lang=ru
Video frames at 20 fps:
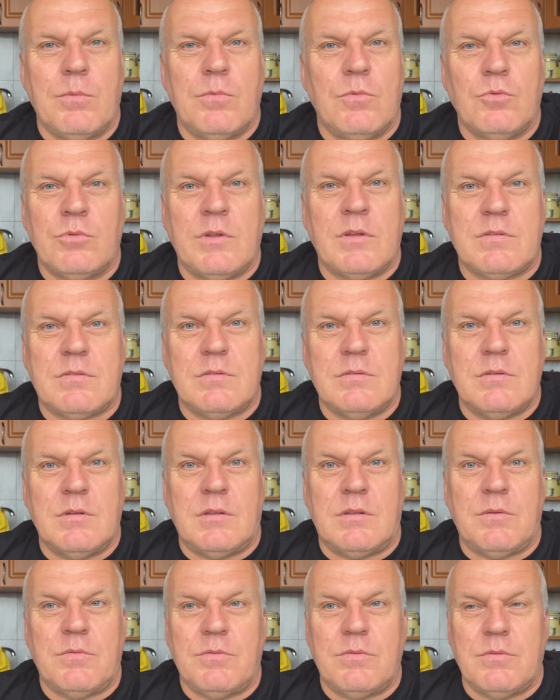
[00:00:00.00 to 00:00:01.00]
У нас
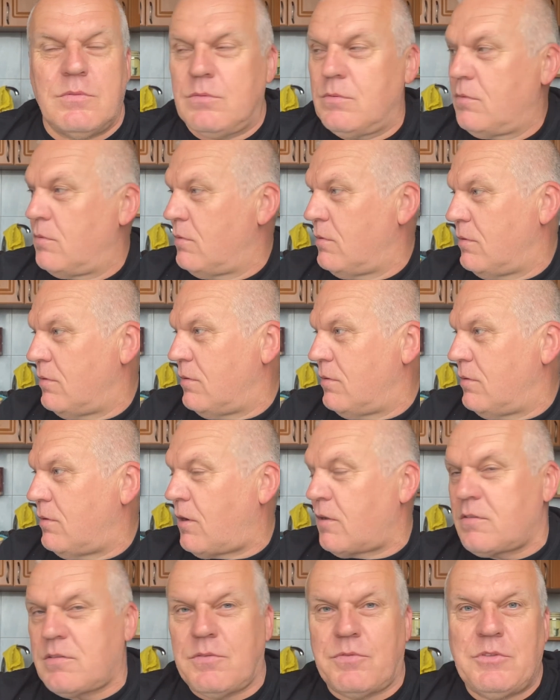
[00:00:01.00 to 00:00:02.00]
это
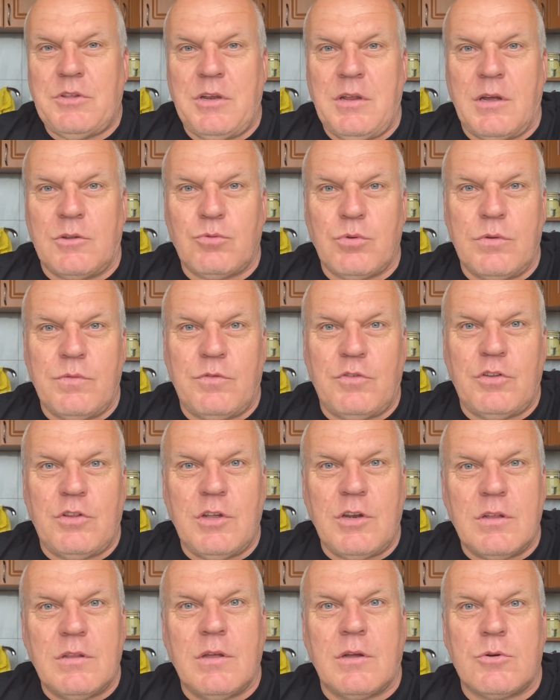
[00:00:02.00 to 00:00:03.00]
раза в три, а то и в
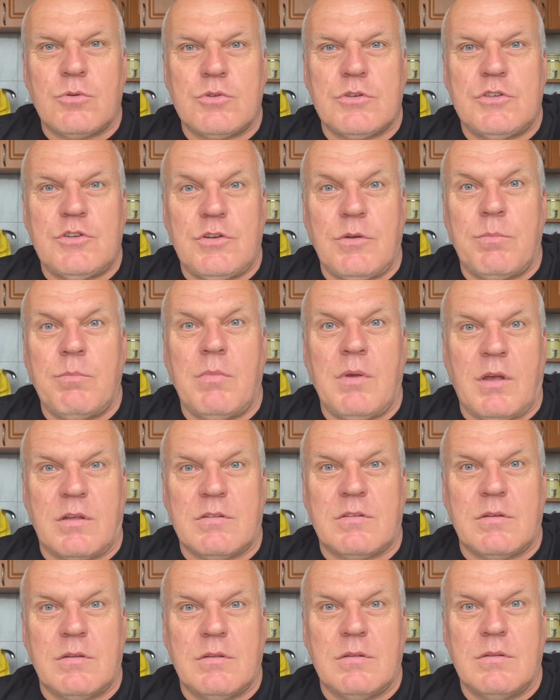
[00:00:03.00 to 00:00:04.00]
четыре дороже, чем
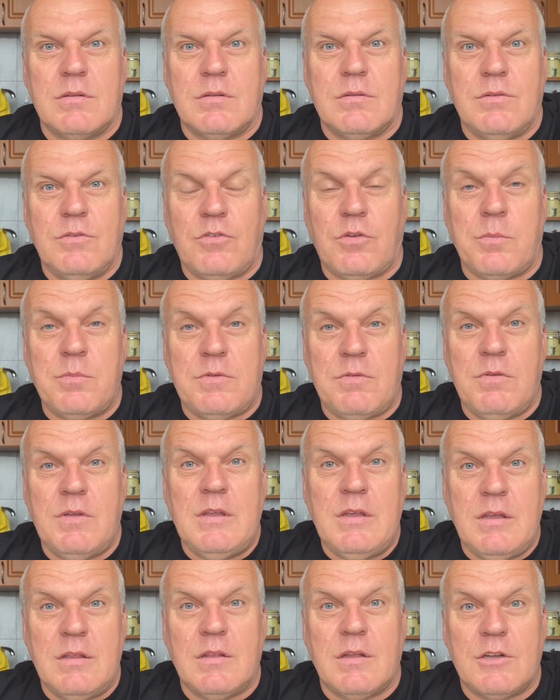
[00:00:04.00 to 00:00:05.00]
мясо чем
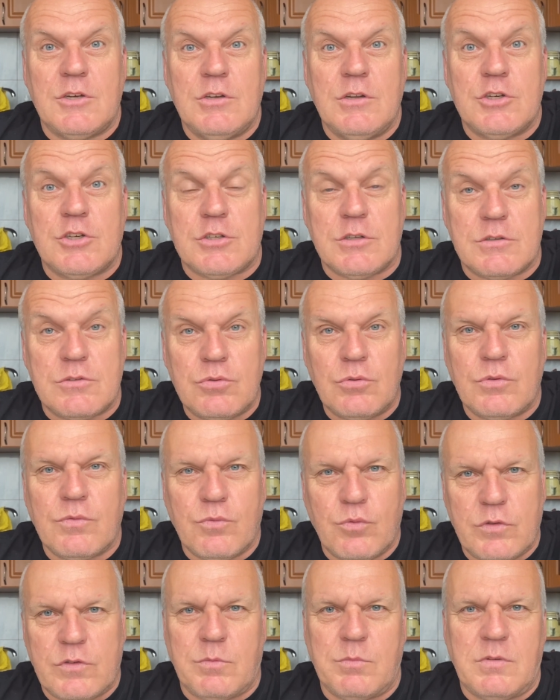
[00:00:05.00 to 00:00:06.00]
свинина.
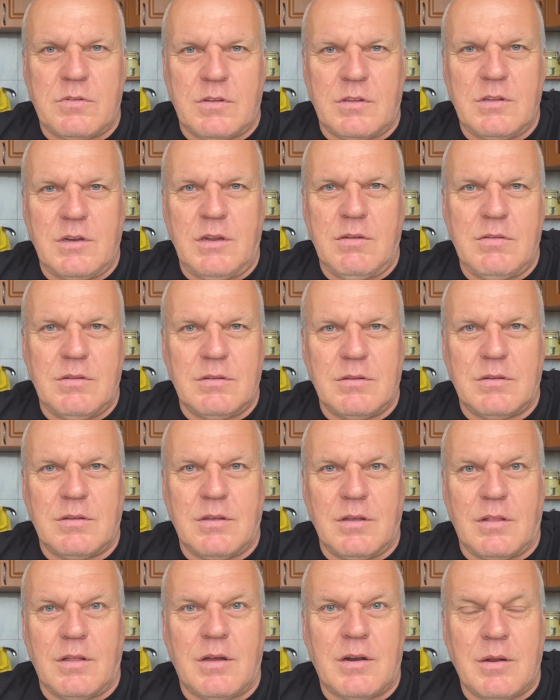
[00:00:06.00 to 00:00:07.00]
680 гривен
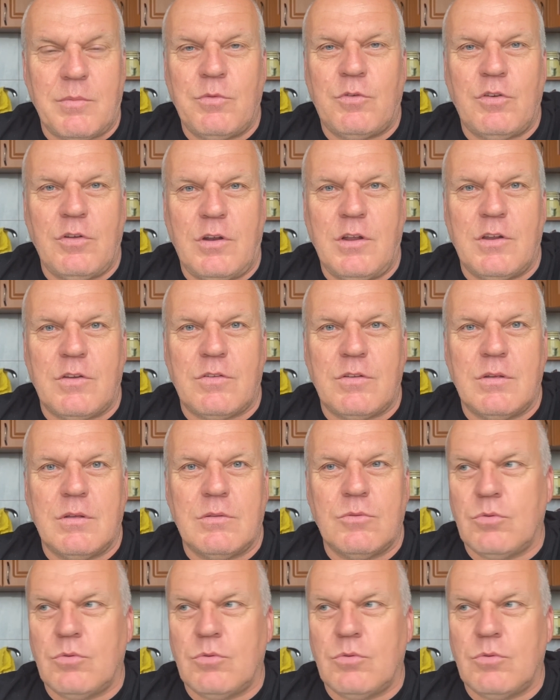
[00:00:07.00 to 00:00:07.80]
килограмм черешни.